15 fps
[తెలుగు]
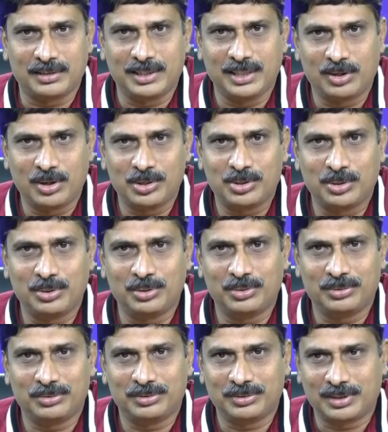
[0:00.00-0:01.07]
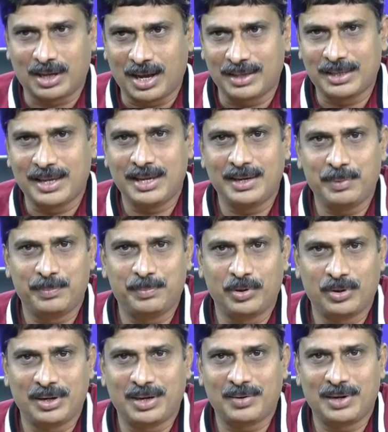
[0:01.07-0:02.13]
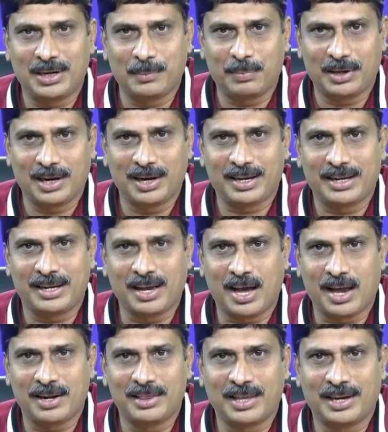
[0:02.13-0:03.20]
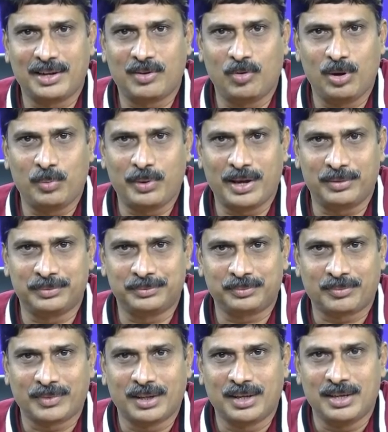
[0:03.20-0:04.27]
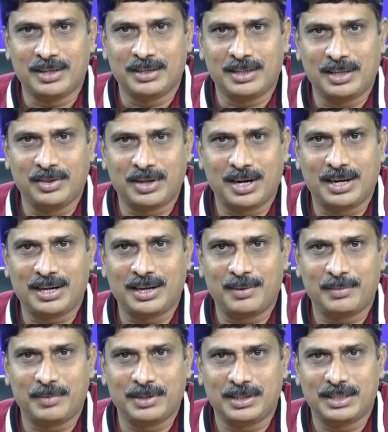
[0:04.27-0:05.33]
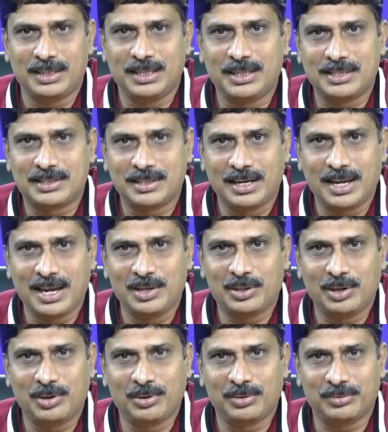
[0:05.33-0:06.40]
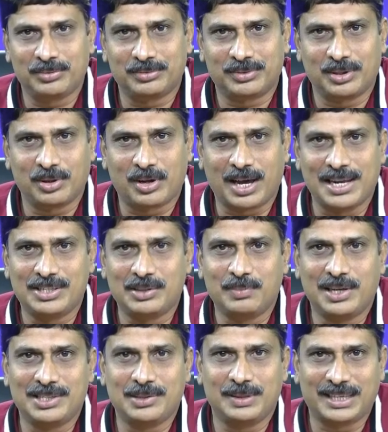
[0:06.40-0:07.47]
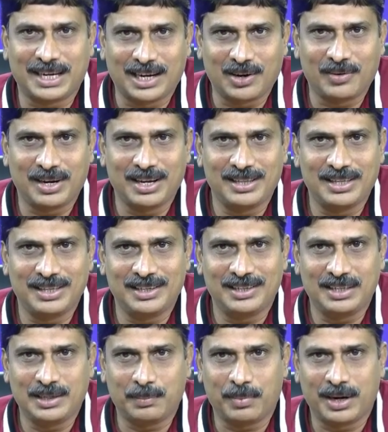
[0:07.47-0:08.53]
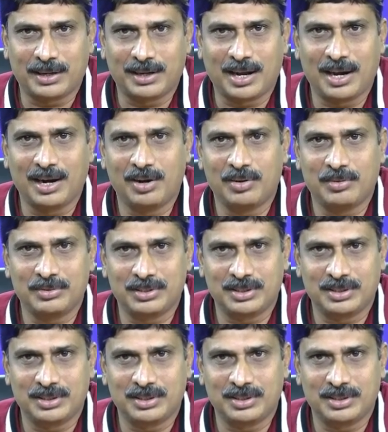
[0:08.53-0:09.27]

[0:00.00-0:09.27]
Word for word: ఈరోజు అదే ఇప్పుడు ఉన్నటువంటి పిల్లలకి ఆనందాన్ని కోల్పోయారు ఎందుకంటే ఈ స్నేహితులతో కలిసిమెలిసి తిరగడం అనేది ఈ పట్టణాల్లో